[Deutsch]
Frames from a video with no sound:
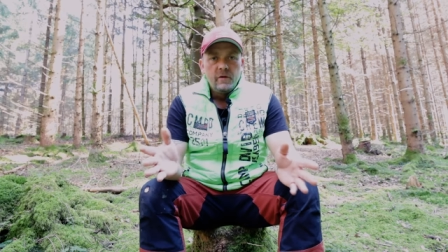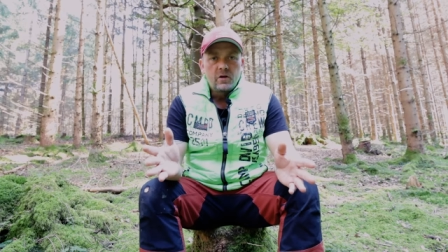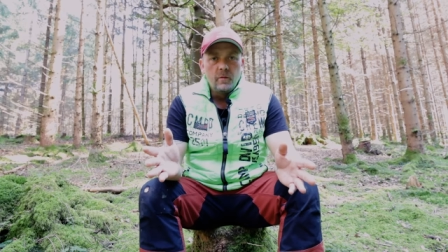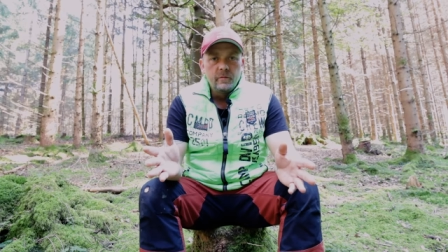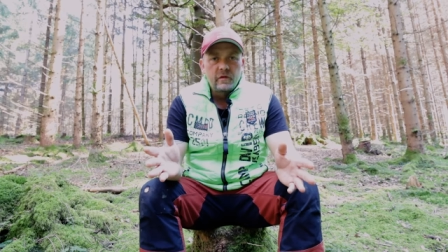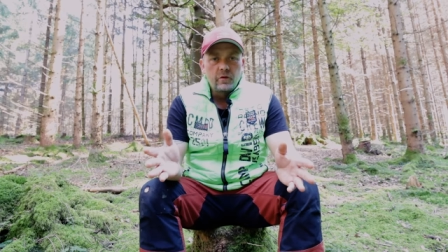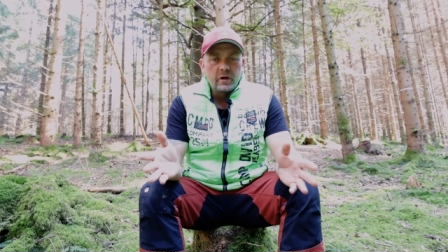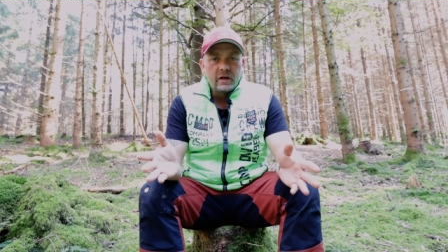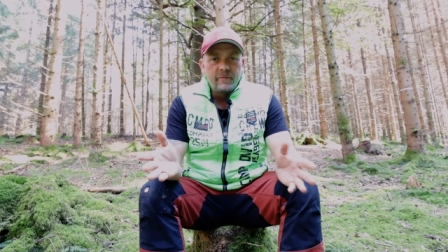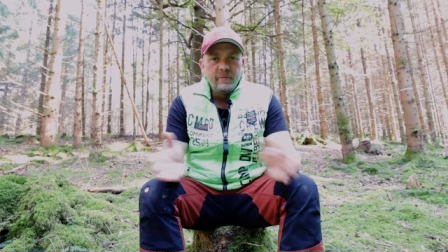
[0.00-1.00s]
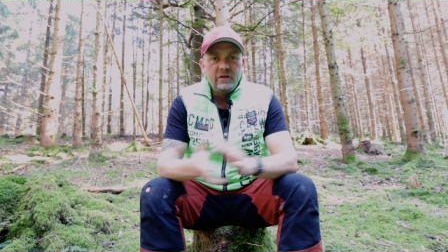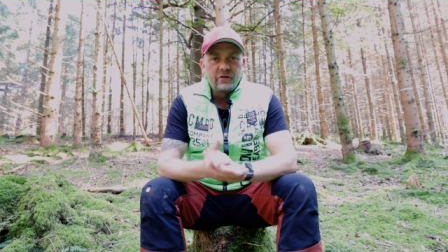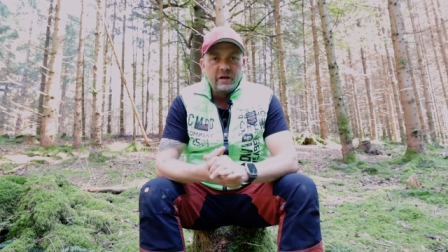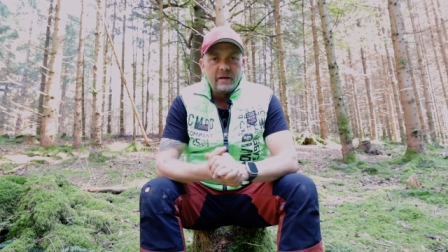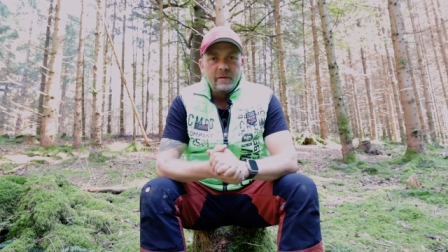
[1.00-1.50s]
Willkommen zurück, wie
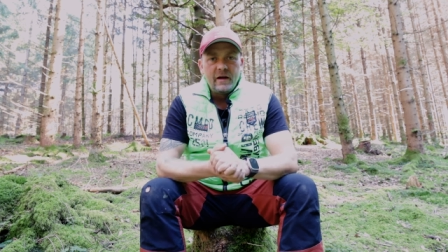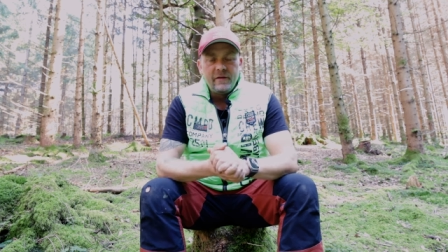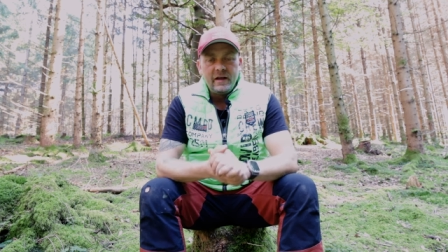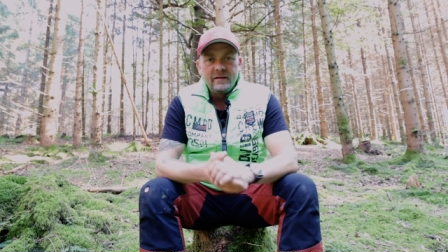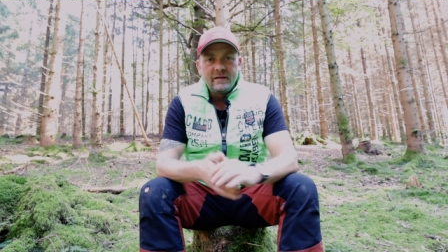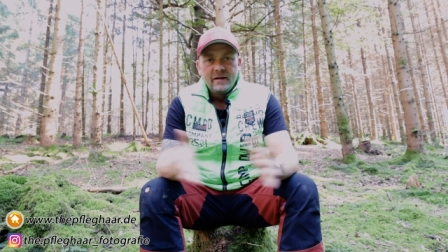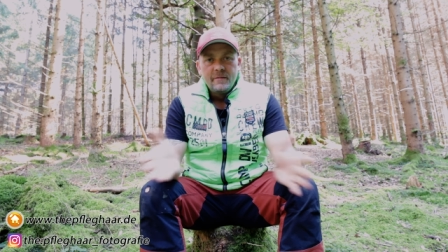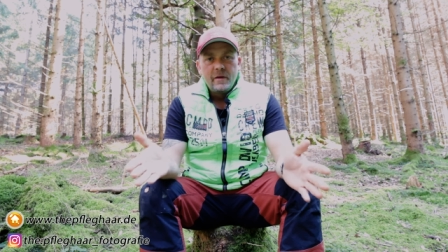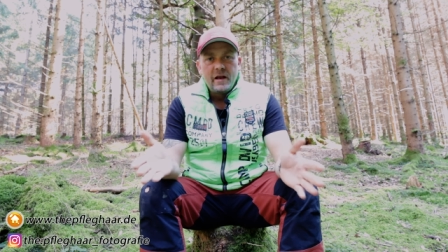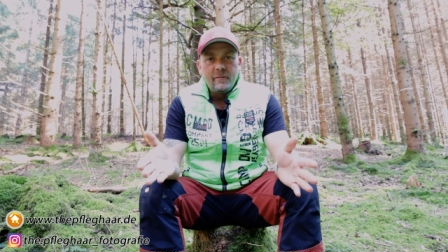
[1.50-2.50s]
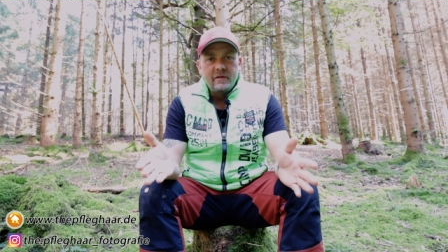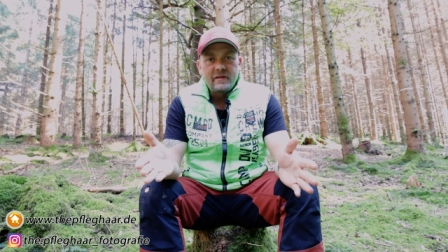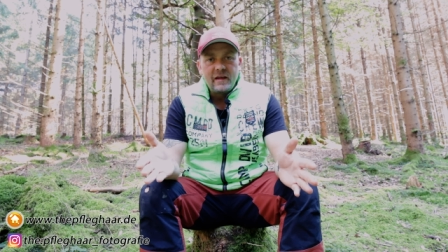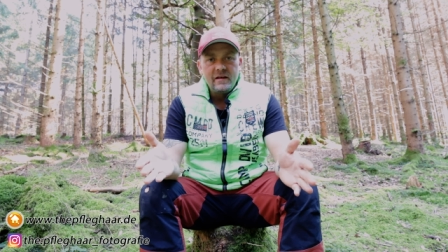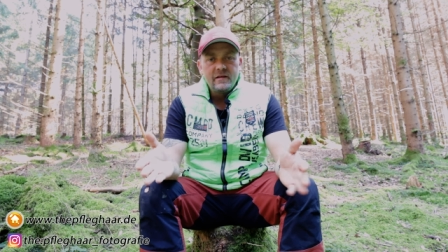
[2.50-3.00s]
schon eben erwähnt. Mein Name
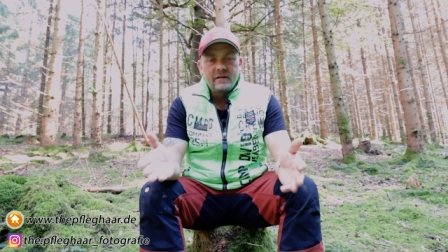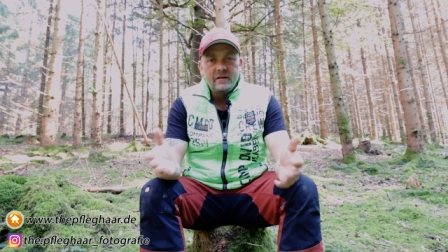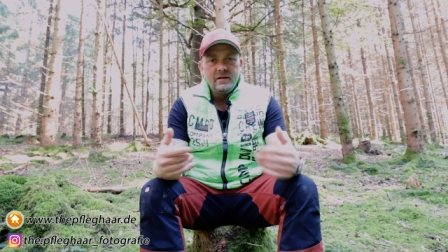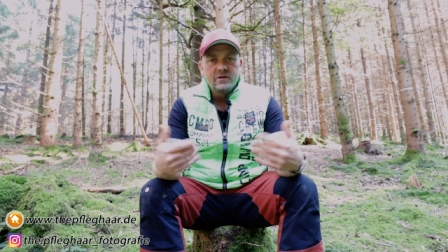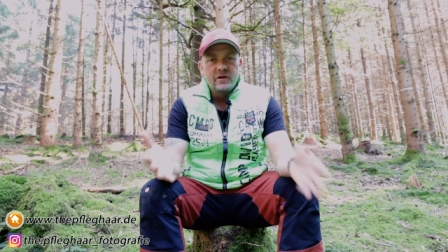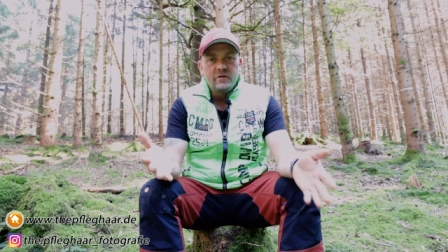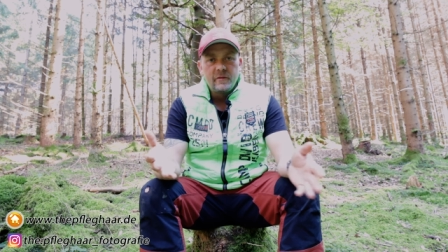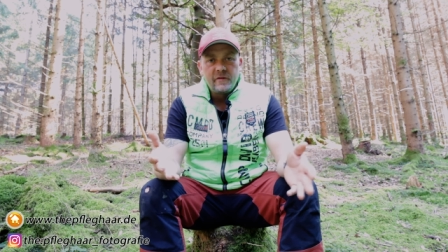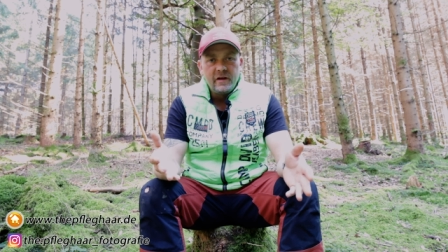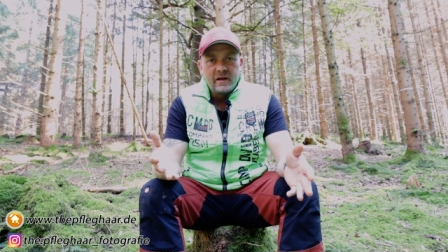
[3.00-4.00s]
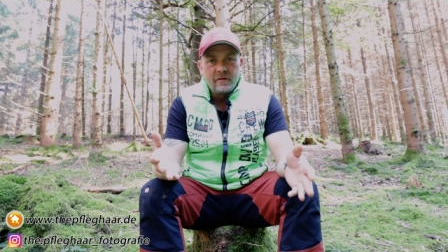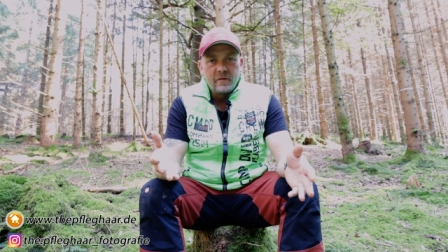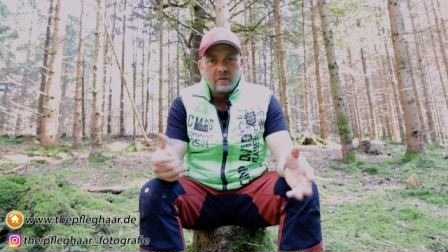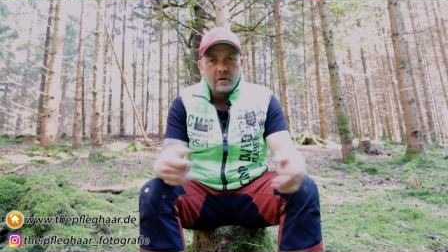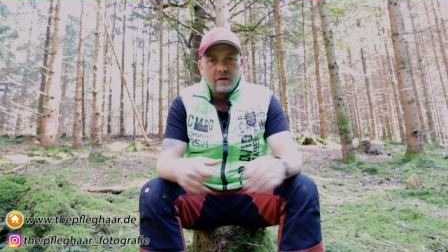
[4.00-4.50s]
ist Dennis, ihr schaut der Pfleger
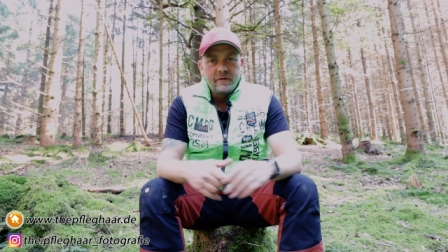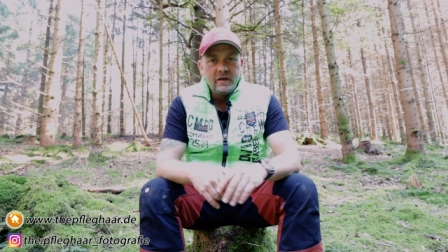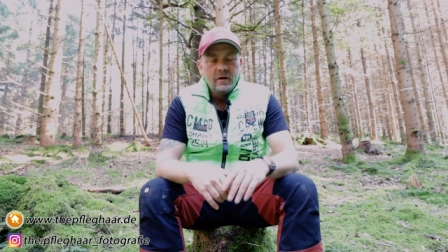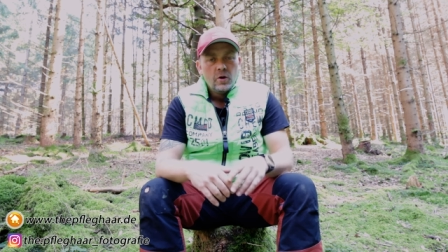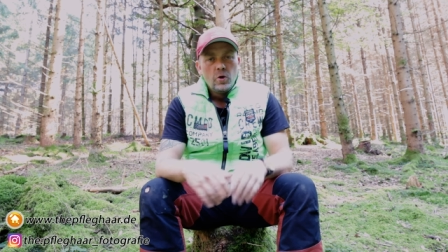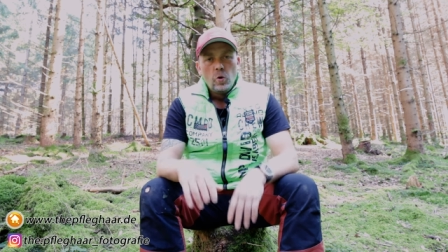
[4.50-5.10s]
Fotografie.